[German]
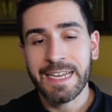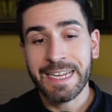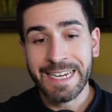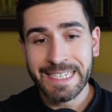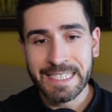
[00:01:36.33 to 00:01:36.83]

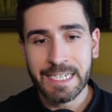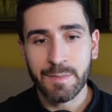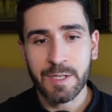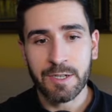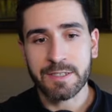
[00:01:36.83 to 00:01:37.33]
Gleichzeitig
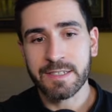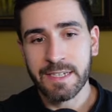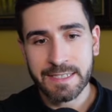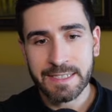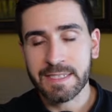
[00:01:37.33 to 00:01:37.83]
bedeutet
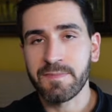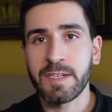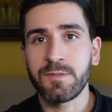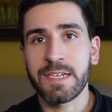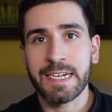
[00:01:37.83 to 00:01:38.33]
das, dass wenn
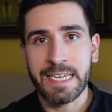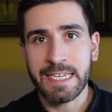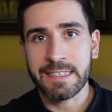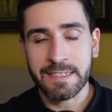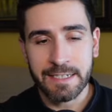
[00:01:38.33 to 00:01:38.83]
du deine
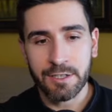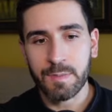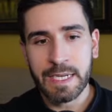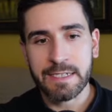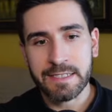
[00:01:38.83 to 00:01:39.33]
Ether dann
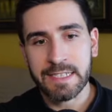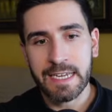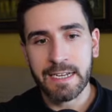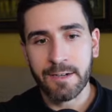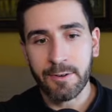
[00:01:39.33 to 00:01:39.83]
entsprechend in
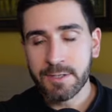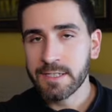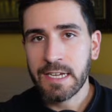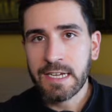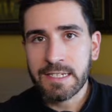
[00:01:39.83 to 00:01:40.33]
Staking
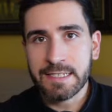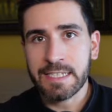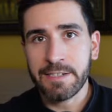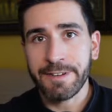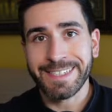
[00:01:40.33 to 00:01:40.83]
lockst, dass
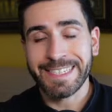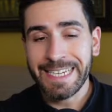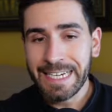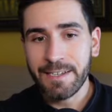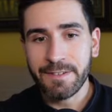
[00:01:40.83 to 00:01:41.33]
die quasi
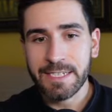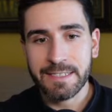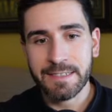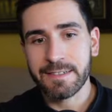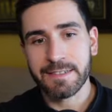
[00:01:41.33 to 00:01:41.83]
illiquide
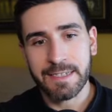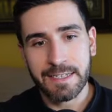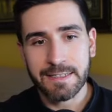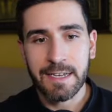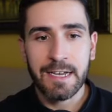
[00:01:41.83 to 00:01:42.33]
sind. Das
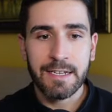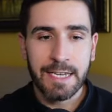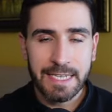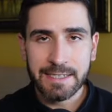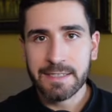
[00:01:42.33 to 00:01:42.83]
heißt,
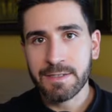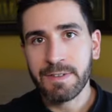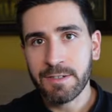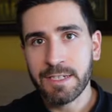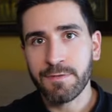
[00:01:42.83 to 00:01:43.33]
erstens,
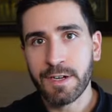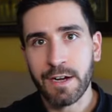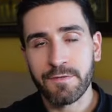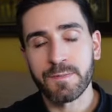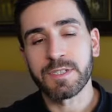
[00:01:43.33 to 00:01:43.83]
wenn du die
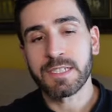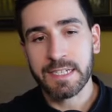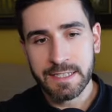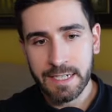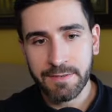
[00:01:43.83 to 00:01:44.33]
verkaufen musst, kann
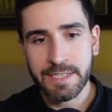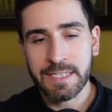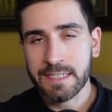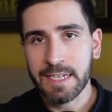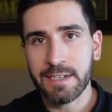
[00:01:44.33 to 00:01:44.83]
es eine
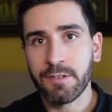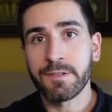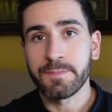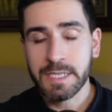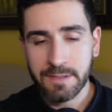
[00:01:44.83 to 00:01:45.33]
gewisse Zeit
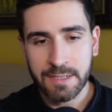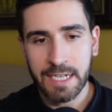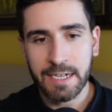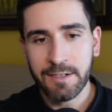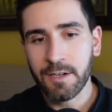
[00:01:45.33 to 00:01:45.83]
dauern, bis du an die
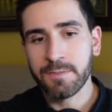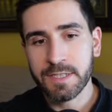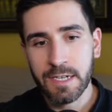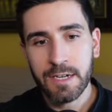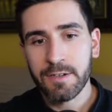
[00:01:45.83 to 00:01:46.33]

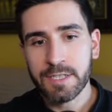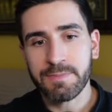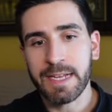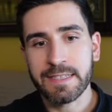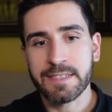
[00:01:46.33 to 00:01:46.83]
rankommst. Und
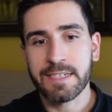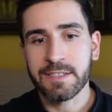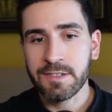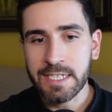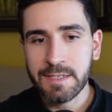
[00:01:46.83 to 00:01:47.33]
zweitens
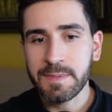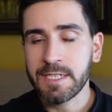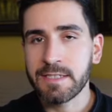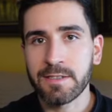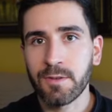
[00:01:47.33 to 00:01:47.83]
kannst du nichts mit
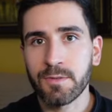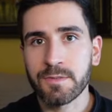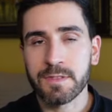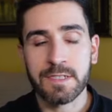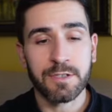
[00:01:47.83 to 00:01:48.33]
diesen
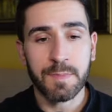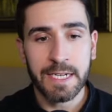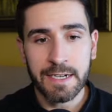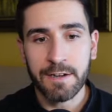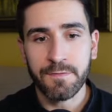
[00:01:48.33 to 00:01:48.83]
Tokens
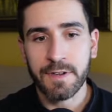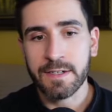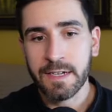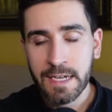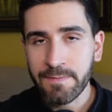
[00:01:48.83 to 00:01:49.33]
entsprechend
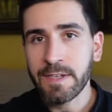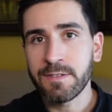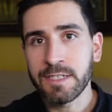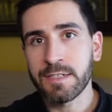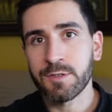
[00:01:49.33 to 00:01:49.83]
anfangen, wenn
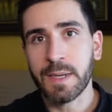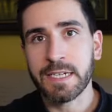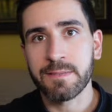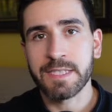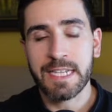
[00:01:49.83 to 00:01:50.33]
du die
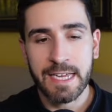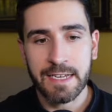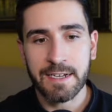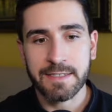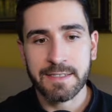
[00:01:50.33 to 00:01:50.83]
entsprechend im
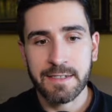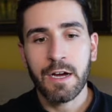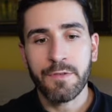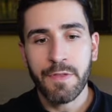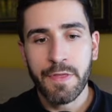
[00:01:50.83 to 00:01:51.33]
Staking hast.
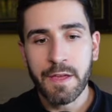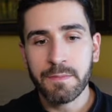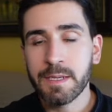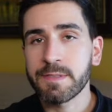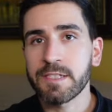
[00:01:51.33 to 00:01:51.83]
Auf
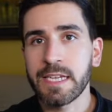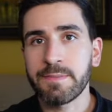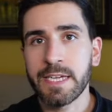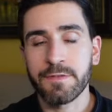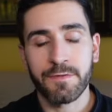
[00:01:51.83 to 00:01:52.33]
Ethereum gibt es zudem
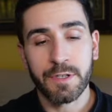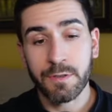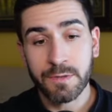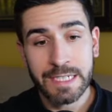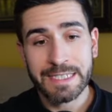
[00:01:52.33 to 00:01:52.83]
die
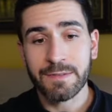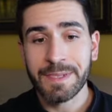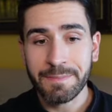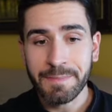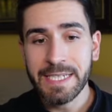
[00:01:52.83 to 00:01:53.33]
Anforderung, dass du
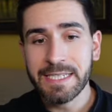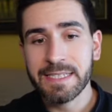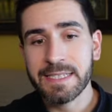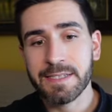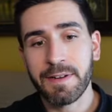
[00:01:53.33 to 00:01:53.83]
mit
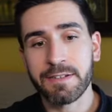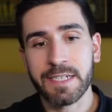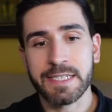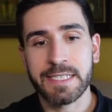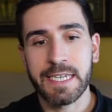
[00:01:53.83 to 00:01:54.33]
mindestens
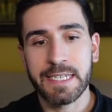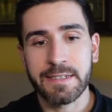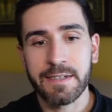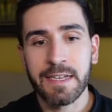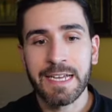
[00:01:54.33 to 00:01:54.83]
32
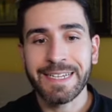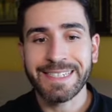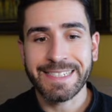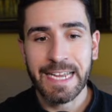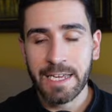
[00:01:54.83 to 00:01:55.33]
Ether
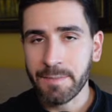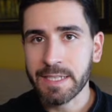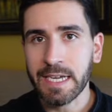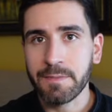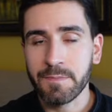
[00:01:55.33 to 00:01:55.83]
das Staking
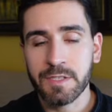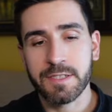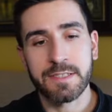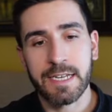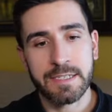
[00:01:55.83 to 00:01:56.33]
betreiben musst.
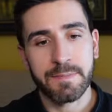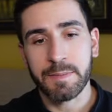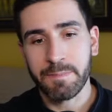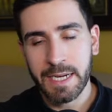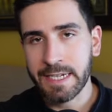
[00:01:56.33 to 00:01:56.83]
Das heißt, mit
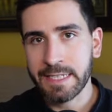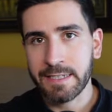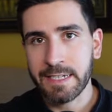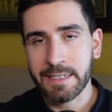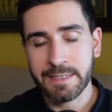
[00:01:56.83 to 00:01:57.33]
ein paar Ether
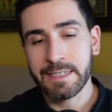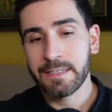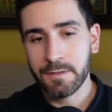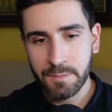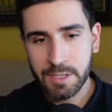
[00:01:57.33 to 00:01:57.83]
geht das
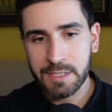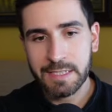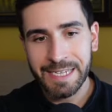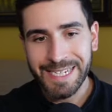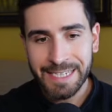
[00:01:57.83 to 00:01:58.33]
nicht. Du musst
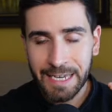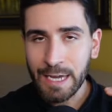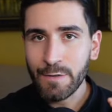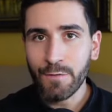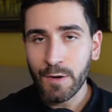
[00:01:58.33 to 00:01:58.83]
tatsächlich
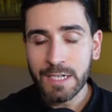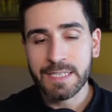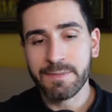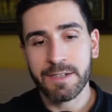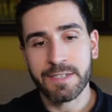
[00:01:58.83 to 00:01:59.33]
volle
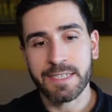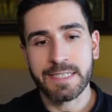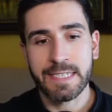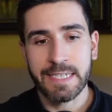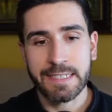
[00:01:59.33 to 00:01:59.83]

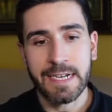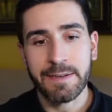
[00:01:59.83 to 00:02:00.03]
32 Ether